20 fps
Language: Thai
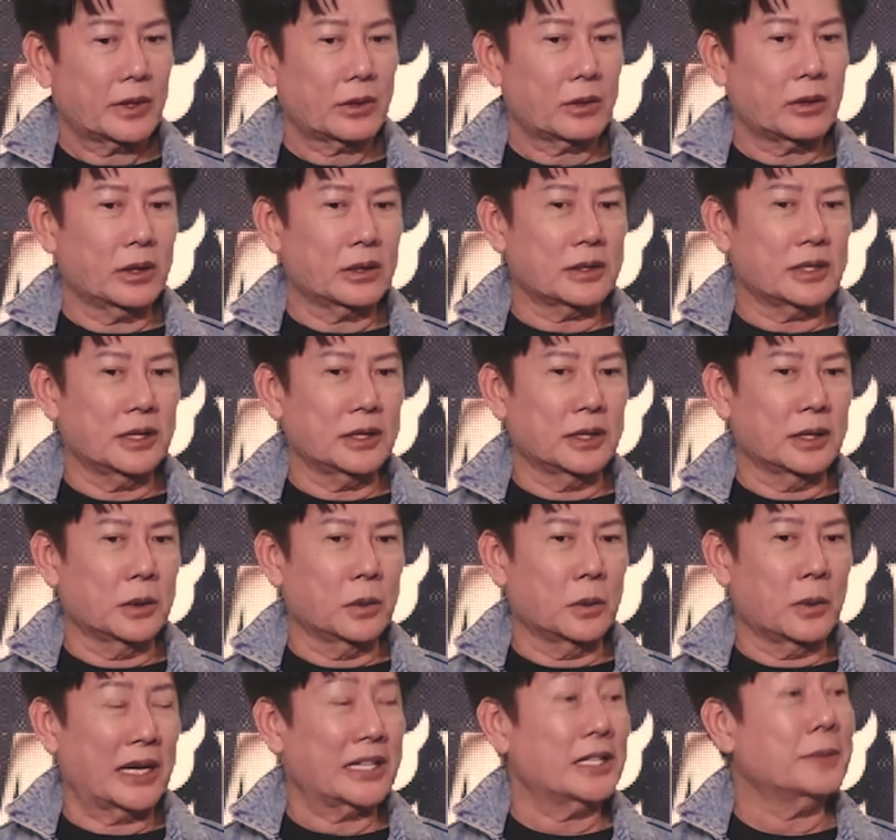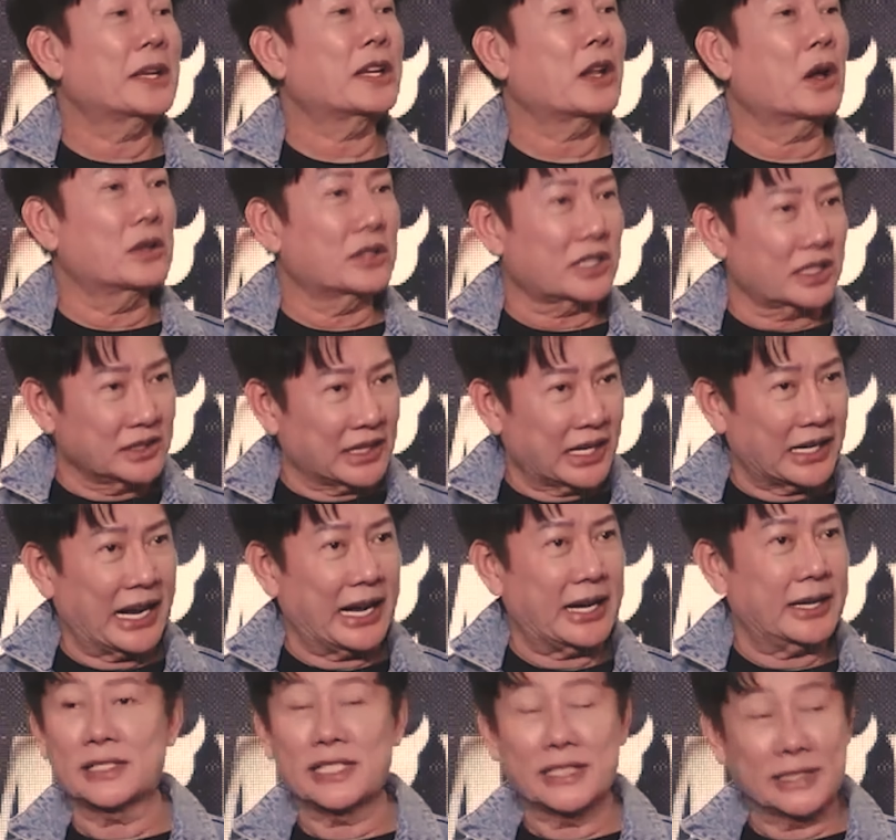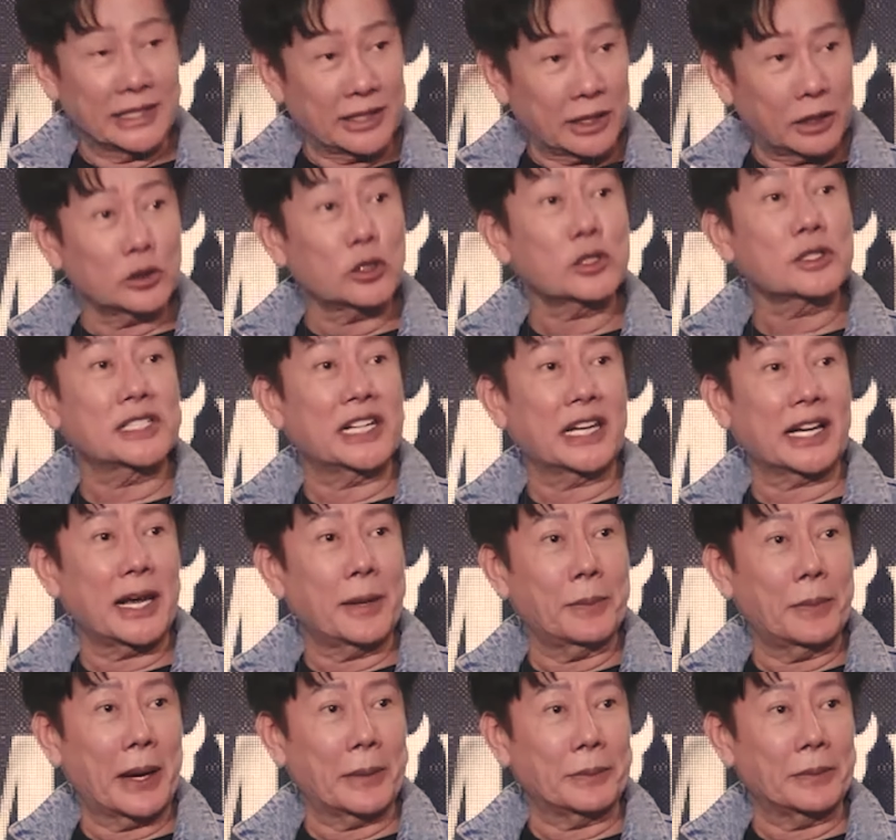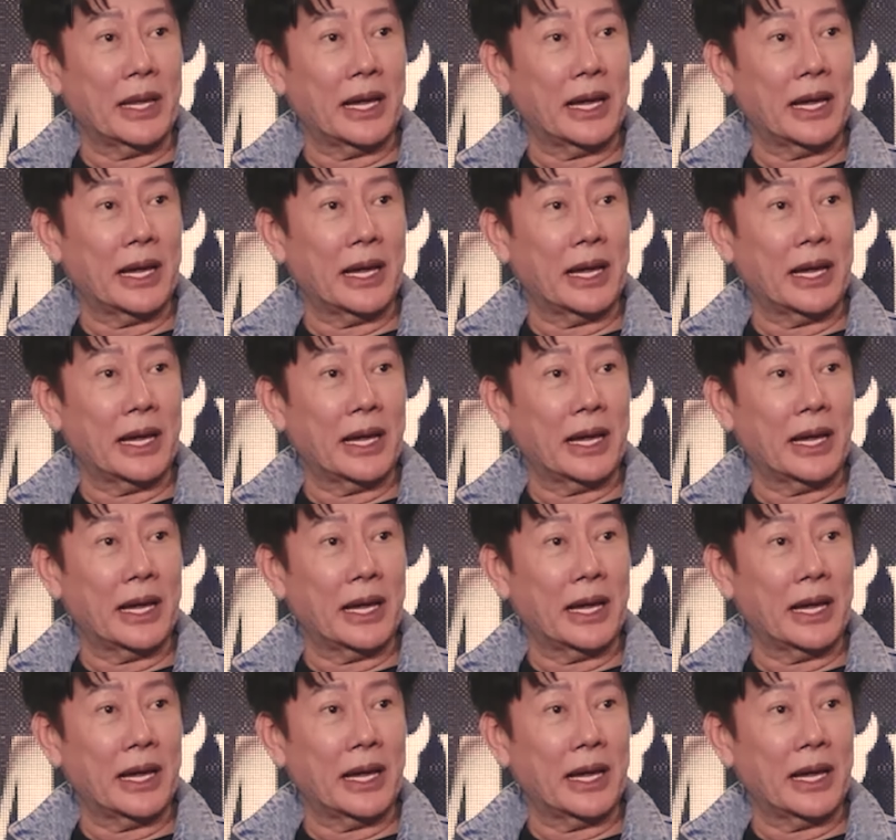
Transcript: ก็คือวันที่ไปล่องเรือแหละจริงๆเราก็ต้องเสียค่าปรับ